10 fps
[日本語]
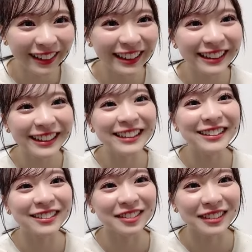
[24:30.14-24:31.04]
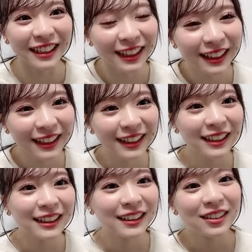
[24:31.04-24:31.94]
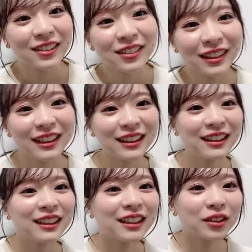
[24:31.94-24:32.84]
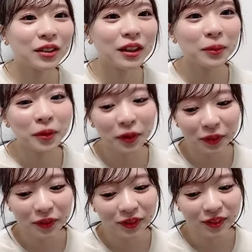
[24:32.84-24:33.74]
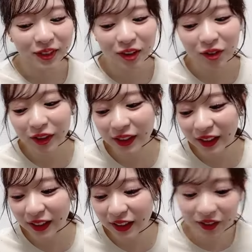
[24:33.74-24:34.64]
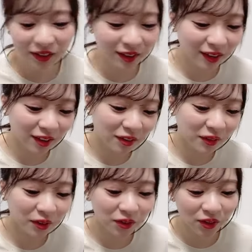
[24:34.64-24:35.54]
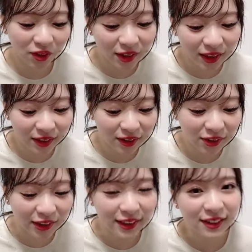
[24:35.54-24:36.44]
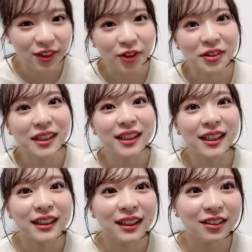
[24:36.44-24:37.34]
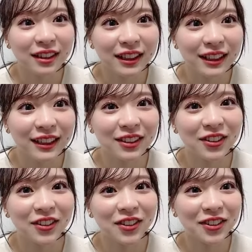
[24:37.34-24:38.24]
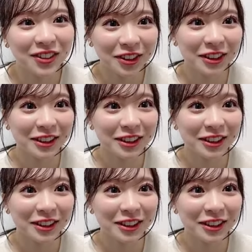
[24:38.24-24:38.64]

分かってるのか分かってなくてもそれができるってのは本当にすごいことだなってぐらいこ